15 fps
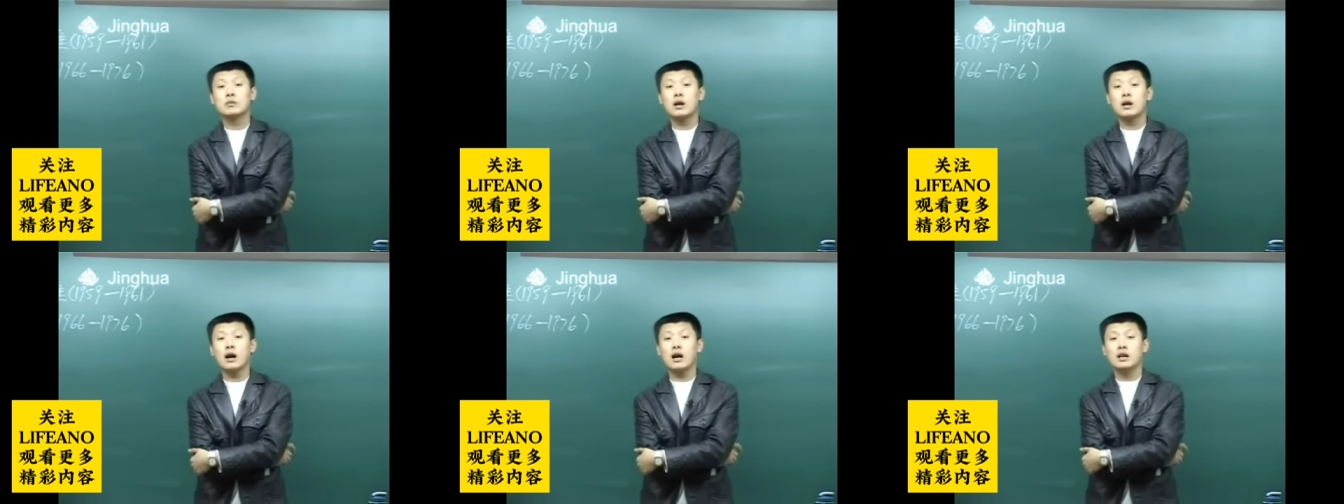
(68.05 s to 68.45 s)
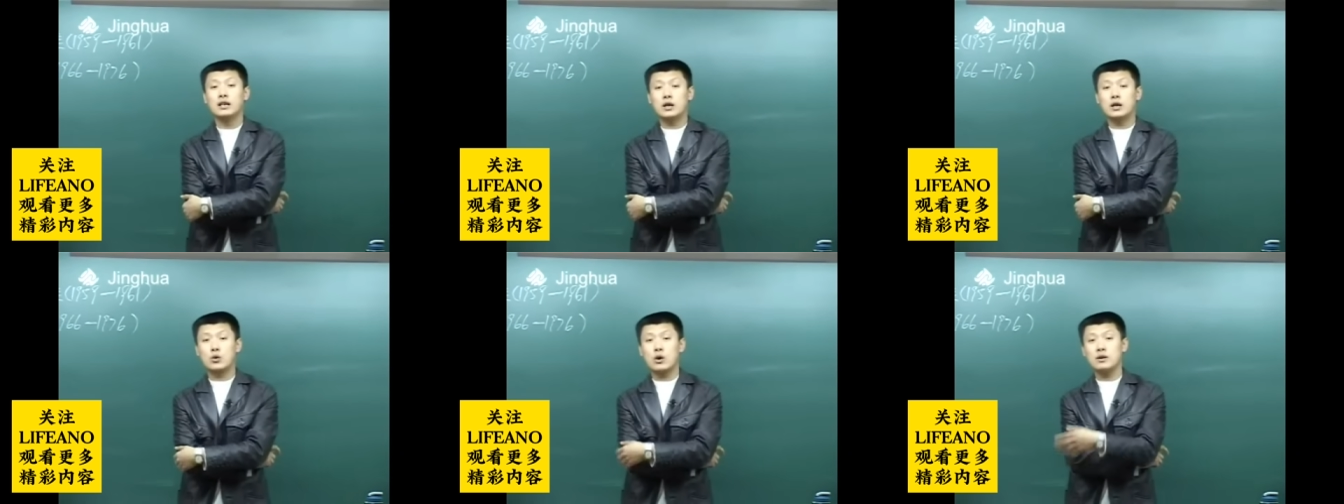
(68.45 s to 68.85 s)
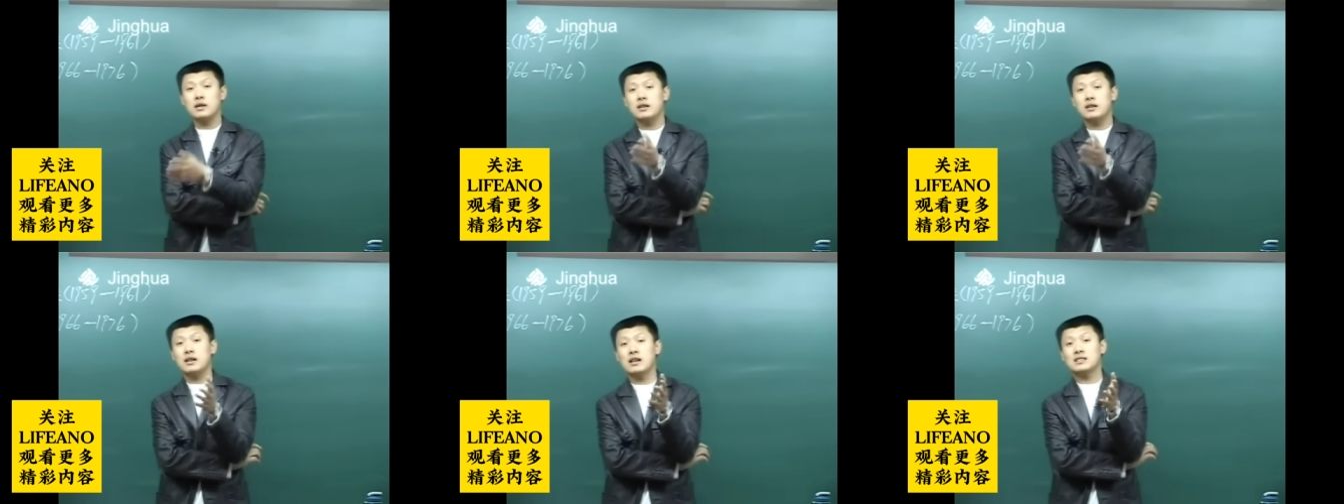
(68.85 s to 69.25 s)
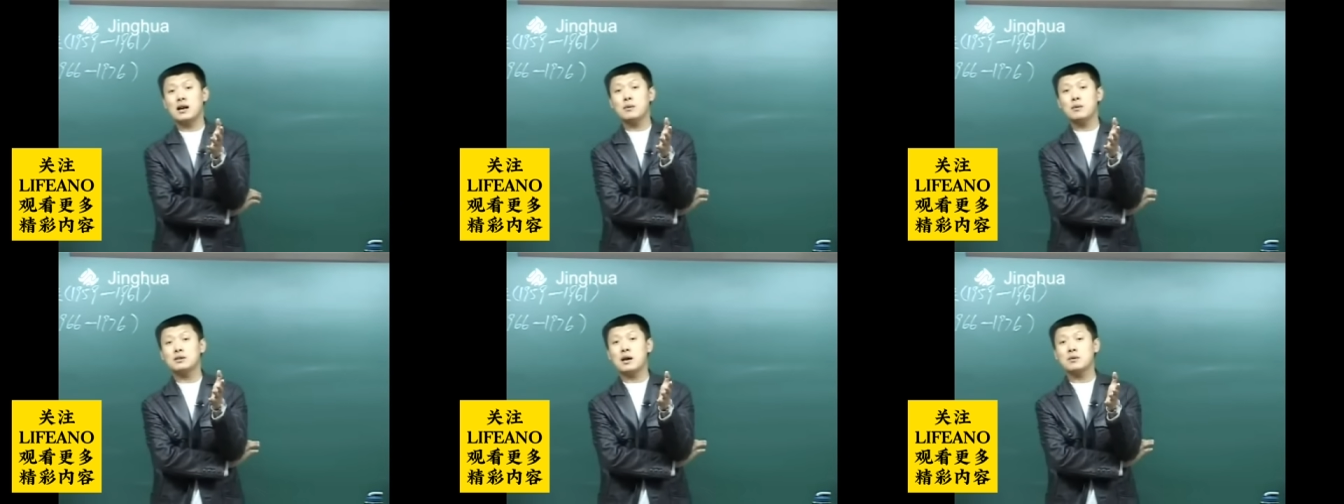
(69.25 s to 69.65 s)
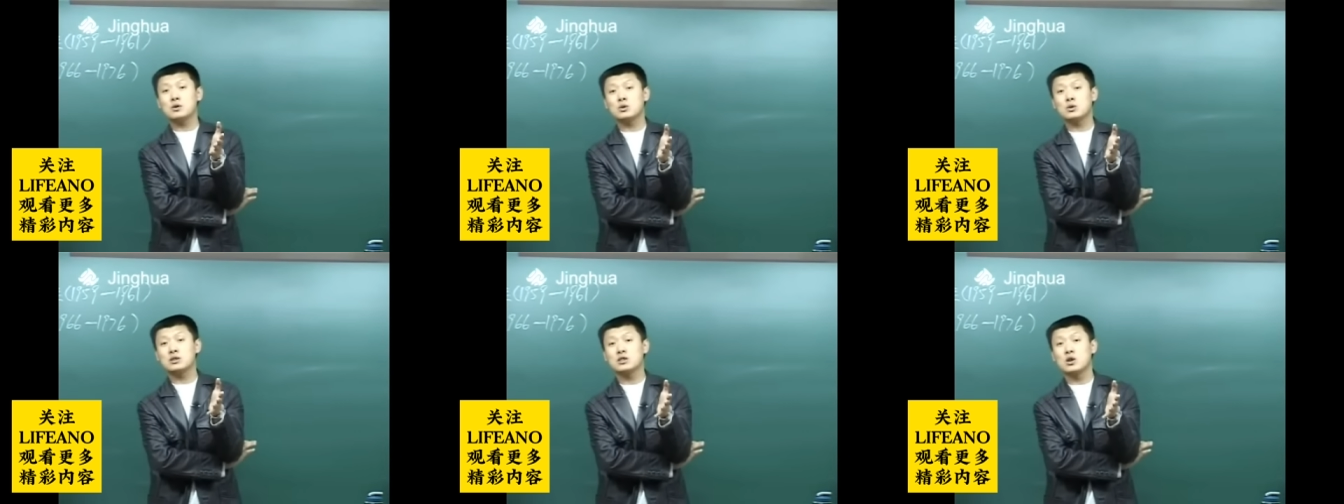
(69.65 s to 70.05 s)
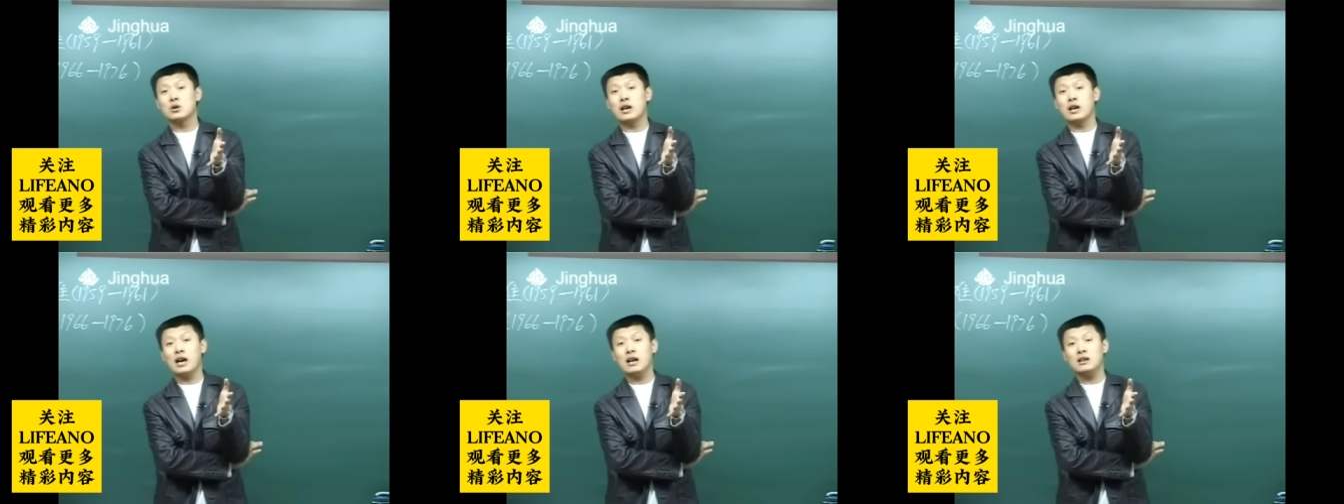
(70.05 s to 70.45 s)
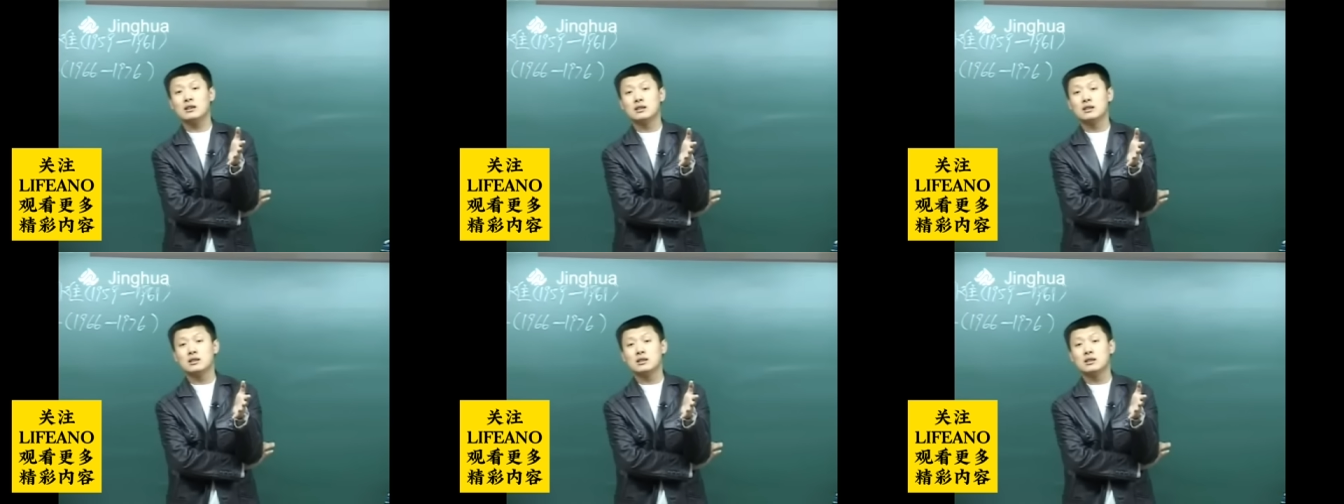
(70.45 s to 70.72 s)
啊，也就是说你你咱们咱们从四九年